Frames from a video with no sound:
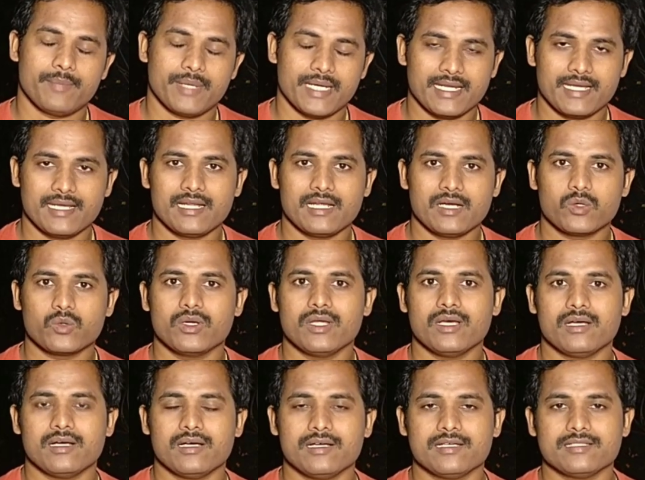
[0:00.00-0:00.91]
పని అయినా
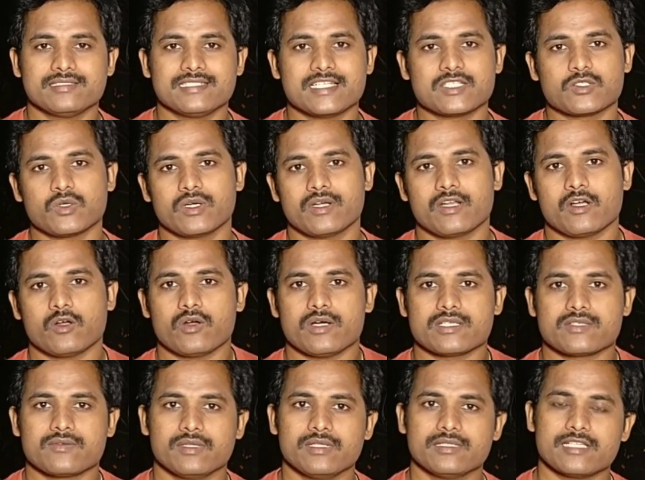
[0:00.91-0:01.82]
కూడా చేసుకునే
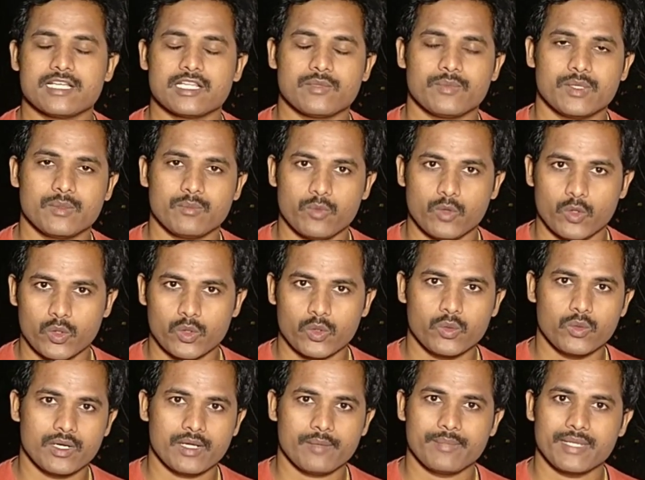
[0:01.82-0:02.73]
అవకాశం ఉంది దాంతోపాటు బోర్
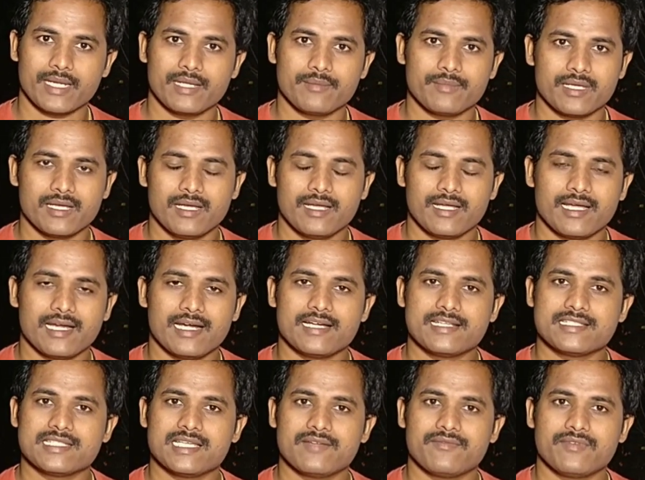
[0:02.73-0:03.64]
కూడా మీరేమి
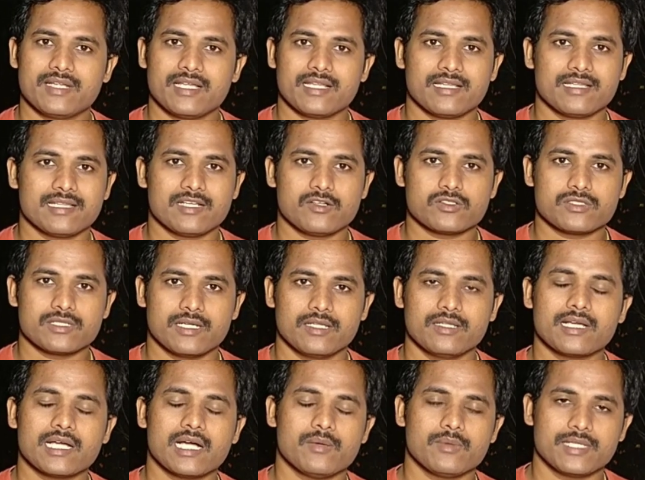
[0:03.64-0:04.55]
ఎలాంటి సేఫ్టీ అదంతా అవసరం
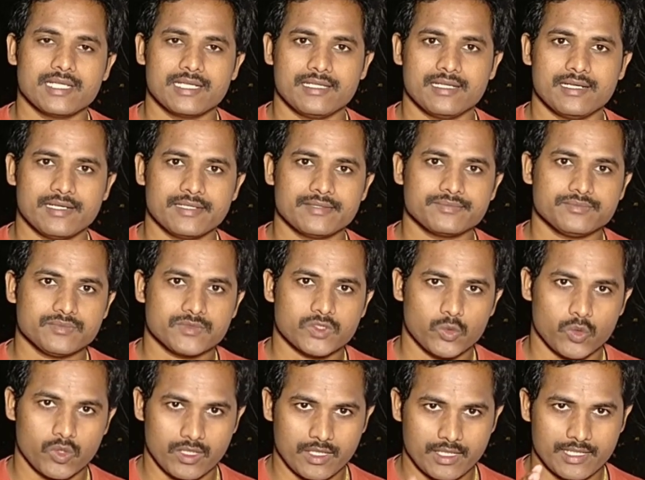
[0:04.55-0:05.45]
లేదు కాకపోతే ఏంటంటే
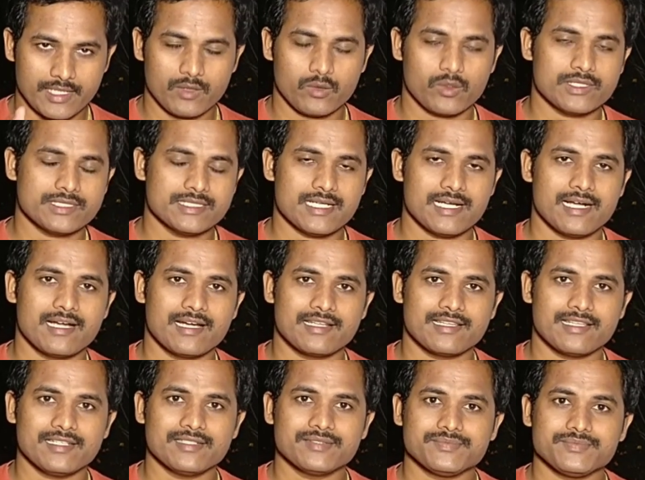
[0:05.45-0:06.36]
ఒక్కటే ఒక
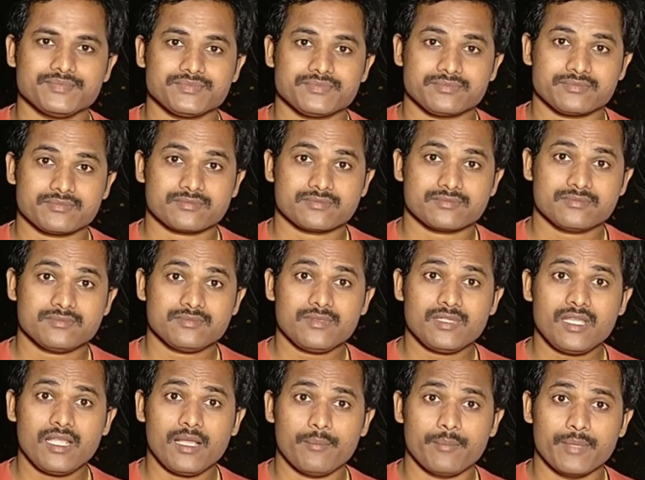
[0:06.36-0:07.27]
జాగ్రత్త
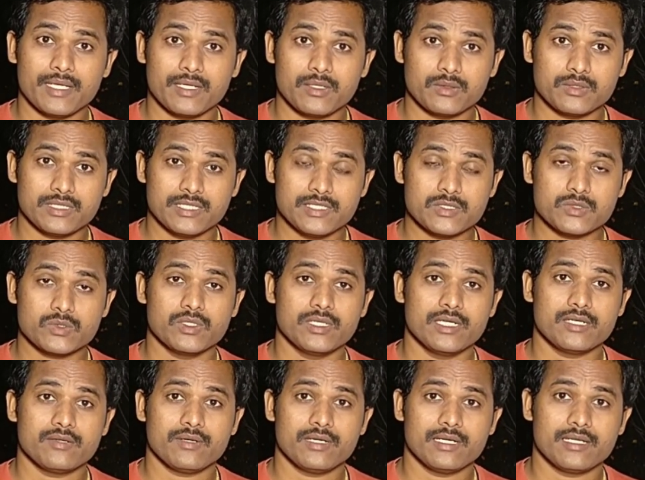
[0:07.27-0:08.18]
మీరు
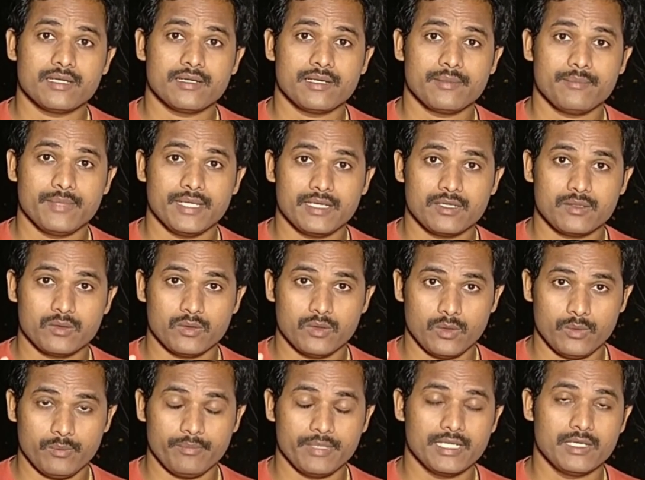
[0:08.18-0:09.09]
తీసుకునేటువంటి అంటే మీకు
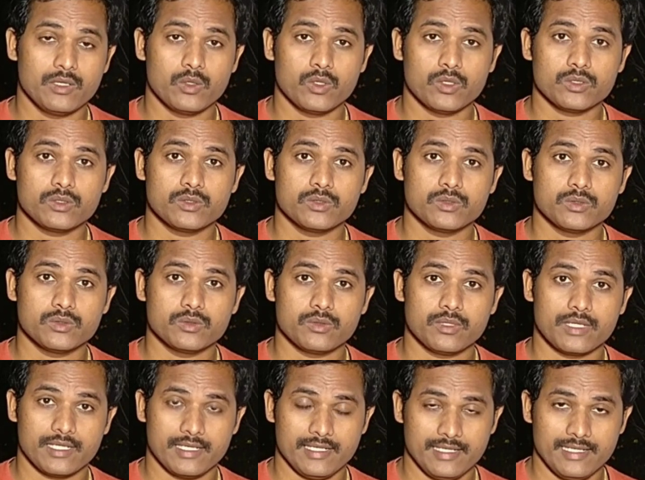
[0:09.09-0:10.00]
మీ లోతు
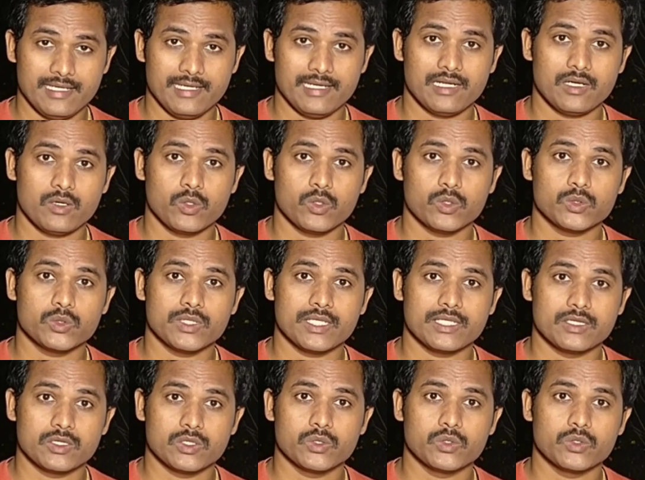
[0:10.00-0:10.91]
అంటే నీళ్ళ లోతు
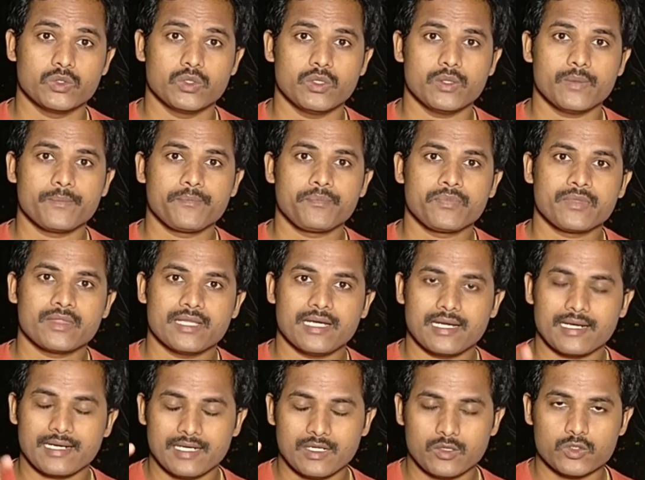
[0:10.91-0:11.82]
ఎంత ఉందో
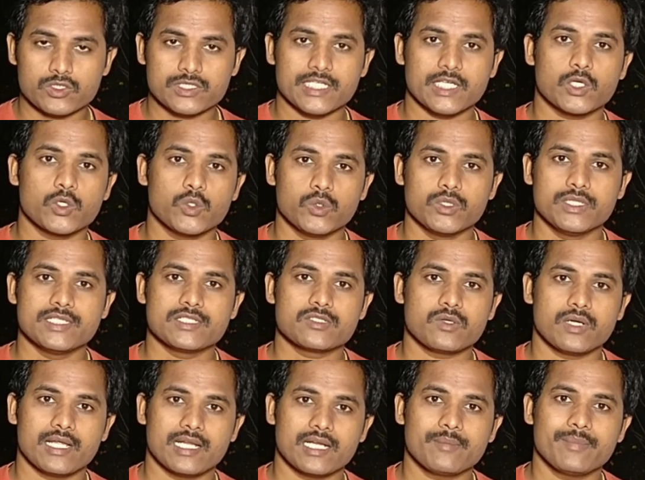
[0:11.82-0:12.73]
దానికంటే కొంచెం ఎక్కువ
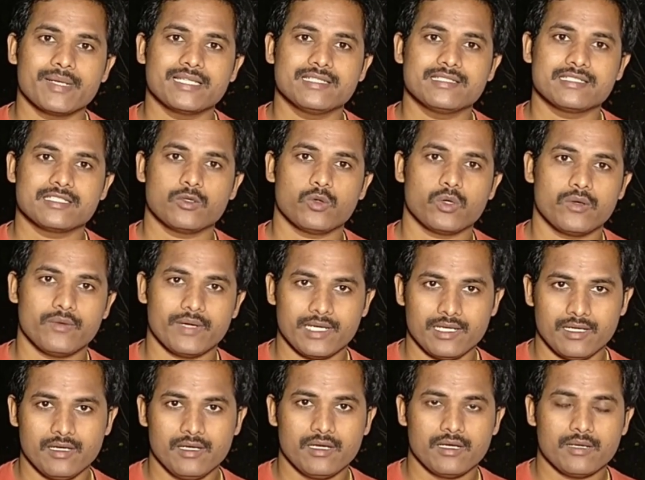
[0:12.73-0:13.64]
తీసుకోవడానికి ప్రయత్నించండి
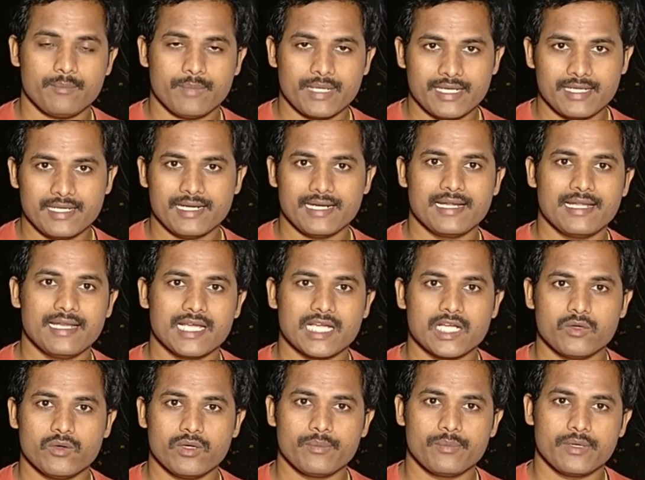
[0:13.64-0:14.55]
ఒకవేళ మరీ ఎండలు
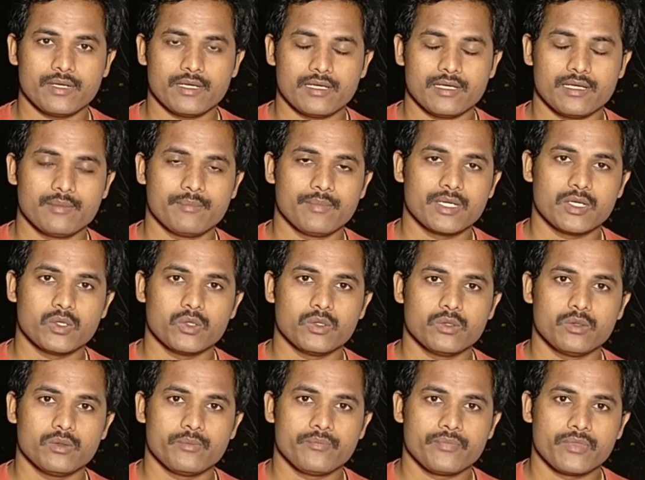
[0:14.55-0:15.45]
ఎక్కువైపోయి మీకు